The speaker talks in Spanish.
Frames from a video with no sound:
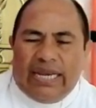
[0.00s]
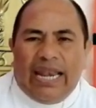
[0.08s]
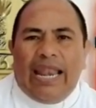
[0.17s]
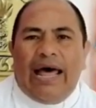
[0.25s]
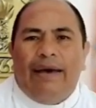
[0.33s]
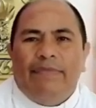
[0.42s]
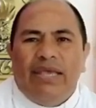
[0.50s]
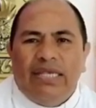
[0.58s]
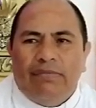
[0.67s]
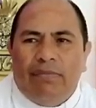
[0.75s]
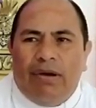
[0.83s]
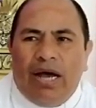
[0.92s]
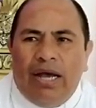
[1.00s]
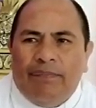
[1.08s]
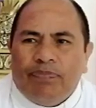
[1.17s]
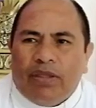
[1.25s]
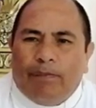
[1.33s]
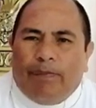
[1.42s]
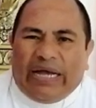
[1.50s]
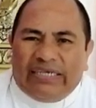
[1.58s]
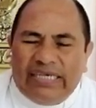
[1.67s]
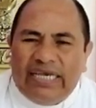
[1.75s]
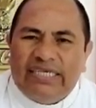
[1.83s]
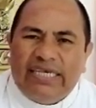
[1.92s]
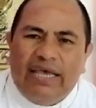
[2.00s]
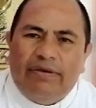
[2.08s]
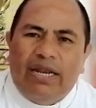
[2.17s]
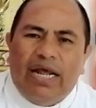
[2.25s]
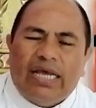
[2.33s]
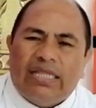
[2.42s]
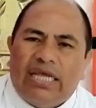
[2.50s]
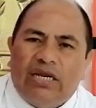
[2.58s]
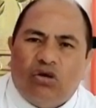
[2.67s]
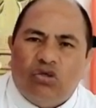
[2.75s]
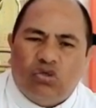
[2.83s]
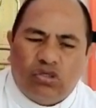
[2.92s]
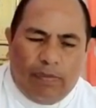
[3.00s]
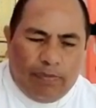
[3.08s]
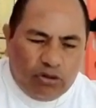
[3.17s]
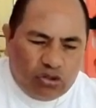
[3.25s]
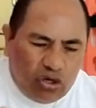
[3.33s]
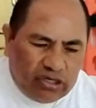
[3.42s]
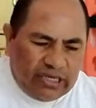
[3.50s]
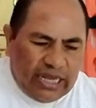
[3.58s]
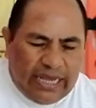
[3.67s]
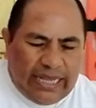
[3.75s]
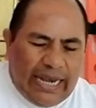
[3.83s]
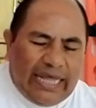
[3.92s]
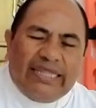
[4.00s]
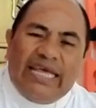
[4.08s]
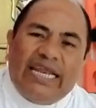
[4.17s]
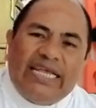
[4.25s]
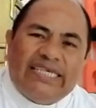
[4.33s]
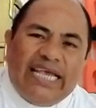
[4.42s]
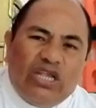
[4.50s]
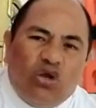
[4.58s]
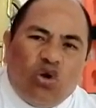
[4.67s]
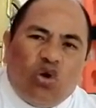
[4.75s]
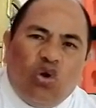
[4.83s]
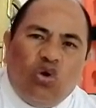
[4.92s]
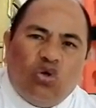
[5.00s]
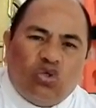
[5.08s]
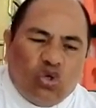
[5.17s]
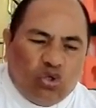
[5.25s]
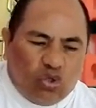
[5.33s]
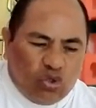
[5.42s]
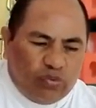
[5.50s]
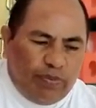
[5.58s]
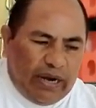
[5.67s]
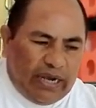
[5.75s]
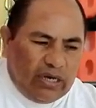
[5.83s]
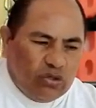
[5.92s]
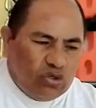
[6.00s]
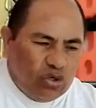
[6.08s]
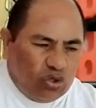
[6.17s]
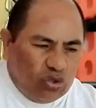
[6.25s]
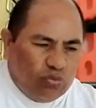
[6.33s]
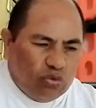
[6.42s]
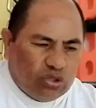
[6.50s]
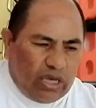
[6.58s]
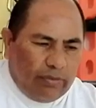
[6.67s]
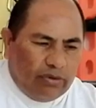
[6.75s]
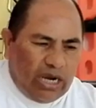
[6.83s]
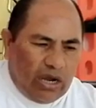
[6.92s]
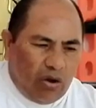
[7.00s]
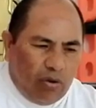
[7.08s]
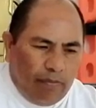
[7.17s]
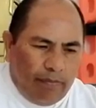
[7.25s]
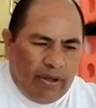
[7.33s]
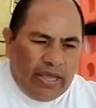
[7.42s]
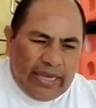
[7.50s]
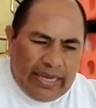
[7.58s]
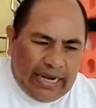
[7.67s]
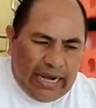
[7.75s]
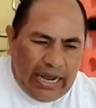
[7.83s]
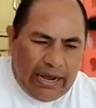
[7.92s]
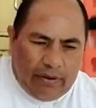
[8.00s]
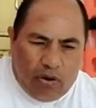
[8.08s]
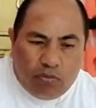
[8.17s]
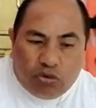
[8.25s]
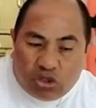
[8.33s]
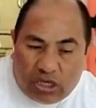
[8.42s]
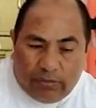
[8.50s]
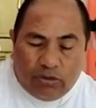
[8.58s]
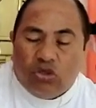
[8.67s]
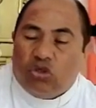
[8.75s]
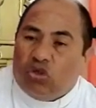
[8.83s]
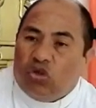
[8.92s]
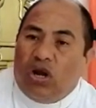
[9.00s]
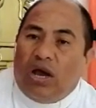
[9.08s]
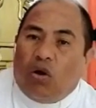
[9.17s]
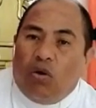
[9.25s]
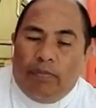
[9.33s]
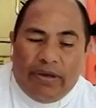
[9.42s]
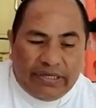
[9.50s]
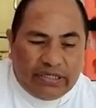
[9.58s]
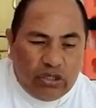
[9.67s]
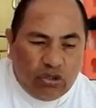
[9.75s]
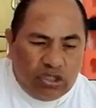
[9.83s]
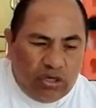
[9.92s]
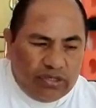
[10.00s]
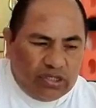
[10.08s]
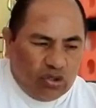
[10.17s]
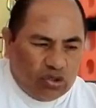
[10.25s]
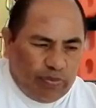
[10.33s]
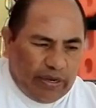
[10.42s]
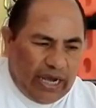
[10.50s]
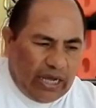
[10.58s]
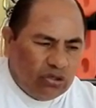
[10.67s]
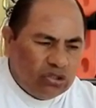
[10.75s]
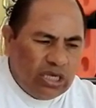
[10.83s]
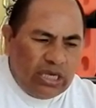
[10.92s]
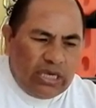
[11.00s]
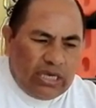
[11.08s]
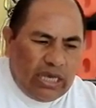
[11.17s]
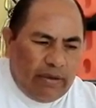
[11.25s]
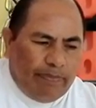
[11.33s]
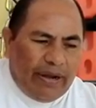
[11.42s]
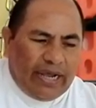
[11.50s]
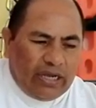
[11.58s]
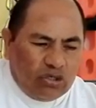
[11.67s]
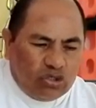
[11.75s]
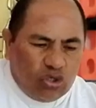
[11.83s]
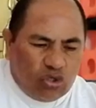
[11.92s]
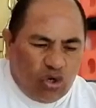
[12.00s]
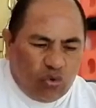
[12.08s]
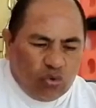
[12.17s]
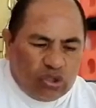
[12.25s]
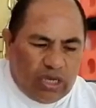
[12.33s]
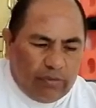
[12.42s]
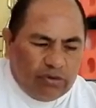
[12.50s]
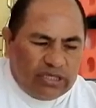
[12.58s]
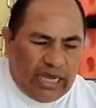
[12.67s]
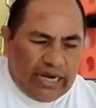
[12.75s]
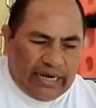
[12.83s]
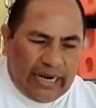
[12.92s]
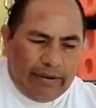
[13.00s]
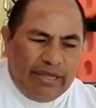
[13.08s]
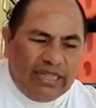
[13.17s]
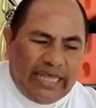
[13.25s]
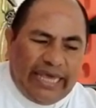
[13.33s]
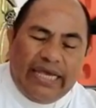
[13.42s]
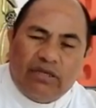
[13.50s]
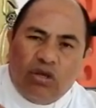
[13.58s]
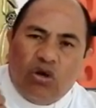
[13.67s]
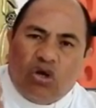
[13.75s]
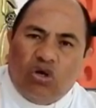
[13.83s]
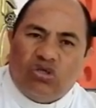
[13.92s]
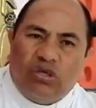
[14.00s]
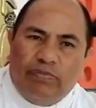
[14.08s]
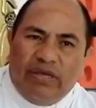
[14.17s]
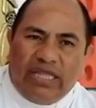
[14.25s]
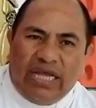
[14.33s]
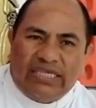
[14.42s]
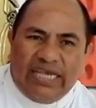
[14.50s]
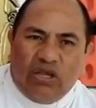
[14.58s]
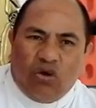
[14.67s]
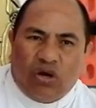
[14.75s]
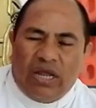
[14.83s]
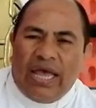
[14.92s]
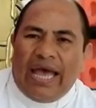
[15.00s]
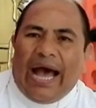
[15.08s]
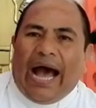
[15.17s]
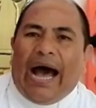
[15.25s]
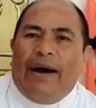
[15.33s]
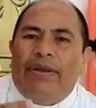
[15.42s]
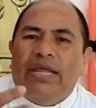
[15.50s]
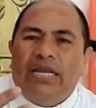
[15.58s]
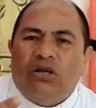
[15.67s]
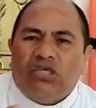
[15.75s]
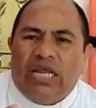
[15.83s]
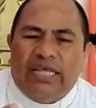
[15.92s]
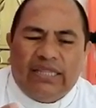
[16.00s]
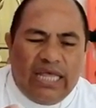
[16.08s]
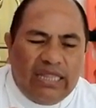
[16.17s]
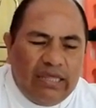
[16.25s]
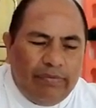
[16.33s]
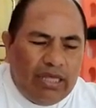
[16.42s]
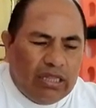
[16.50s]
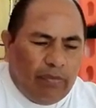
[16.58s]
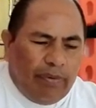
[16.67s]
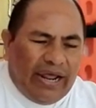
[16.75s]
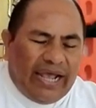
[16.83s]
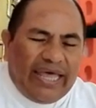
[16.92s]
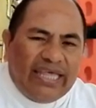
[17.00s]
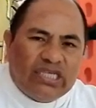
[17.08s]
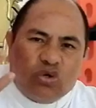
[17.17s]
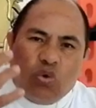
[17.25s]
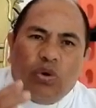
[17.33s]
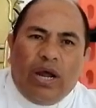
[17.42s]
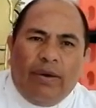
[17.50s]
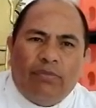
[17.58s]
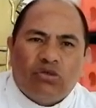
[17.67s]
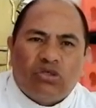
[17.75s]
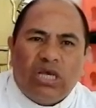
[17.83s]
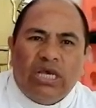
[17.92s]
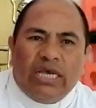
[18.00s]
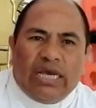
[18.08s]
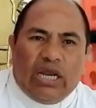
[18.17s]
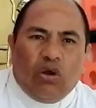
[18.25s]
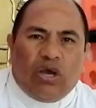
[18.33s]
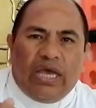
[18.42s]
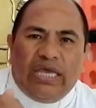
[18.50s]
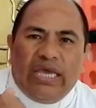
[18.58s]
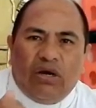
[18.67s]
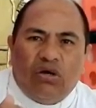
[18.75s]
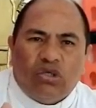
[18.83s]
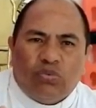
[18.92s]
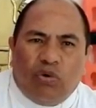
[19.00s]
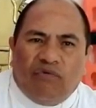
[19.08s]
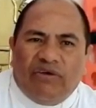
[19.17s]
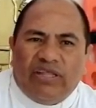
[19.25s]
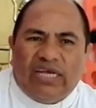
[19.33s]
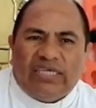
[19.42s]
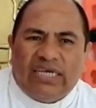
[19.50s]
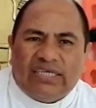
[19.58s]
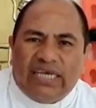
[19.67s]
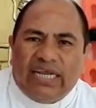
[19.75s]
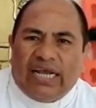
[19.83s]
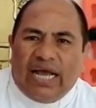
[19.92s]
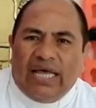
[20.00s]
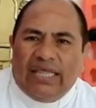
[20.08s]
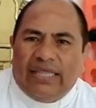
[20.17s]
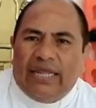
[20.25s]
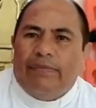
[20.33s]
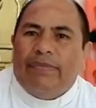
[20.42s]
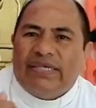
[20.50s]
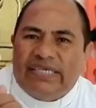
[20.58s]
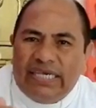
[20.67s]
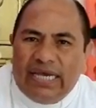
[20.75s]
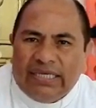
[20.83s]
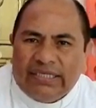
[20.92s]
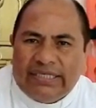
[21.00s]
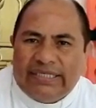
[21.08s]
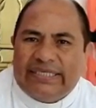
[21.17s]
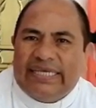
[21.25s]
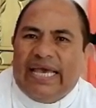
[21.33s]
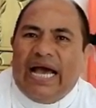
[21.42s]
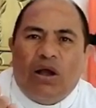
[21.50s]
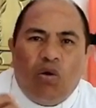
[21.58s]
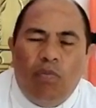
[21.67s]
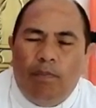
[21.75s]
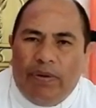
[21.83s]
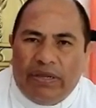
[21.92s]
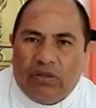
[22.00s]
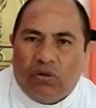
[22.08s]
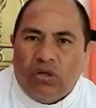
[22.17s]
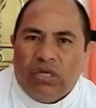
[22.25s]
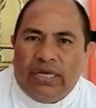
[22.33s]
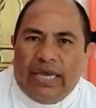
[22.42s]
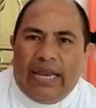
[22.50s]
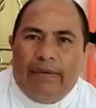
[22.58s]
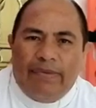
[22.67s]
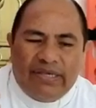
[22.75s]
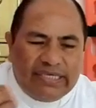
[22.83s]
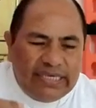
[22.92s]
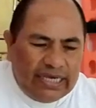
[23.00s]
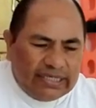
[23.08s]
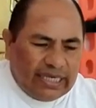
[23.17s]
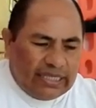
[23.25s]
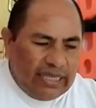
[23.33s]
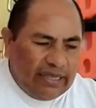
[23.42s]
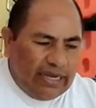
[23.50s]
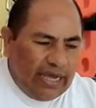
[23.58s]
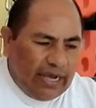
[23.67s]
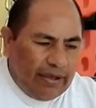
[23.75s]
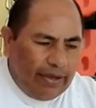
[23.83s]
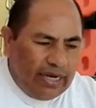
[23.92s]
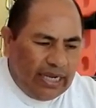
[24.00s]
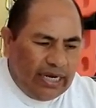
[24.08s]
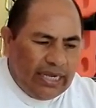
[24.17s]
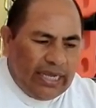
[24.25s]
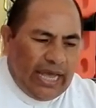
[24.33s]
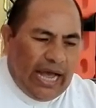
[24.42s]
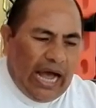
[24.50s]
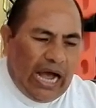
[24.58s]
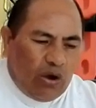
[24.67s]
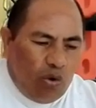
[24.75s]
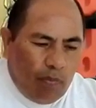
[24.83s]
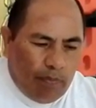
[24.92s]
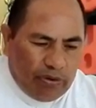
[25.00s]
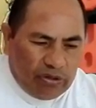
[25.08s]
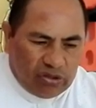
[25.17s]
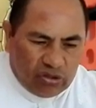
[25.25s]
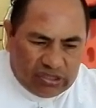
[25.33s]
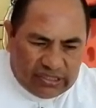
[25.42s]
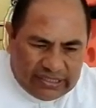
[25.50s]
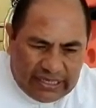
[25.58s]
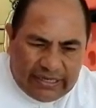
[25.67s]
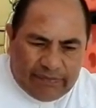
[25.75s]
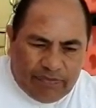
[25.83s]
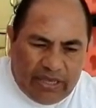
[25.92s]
La misma paciencia divina que tiene con sus apóstoles, la tiene el Señor con nosotros, para que nosotros busquemos, la, la, busquemos nosotros la conversión de nuestros pecados y para que nosotros lo busquemos a Él. Realmente eso es lo que nos invita el Señor, a abrirnos el entendimiento para que descubramos que lo que dijeron los profetas acerca del Mesías se ha cumplido. El Mesías que tenía que venir ha cumplido. Entonces,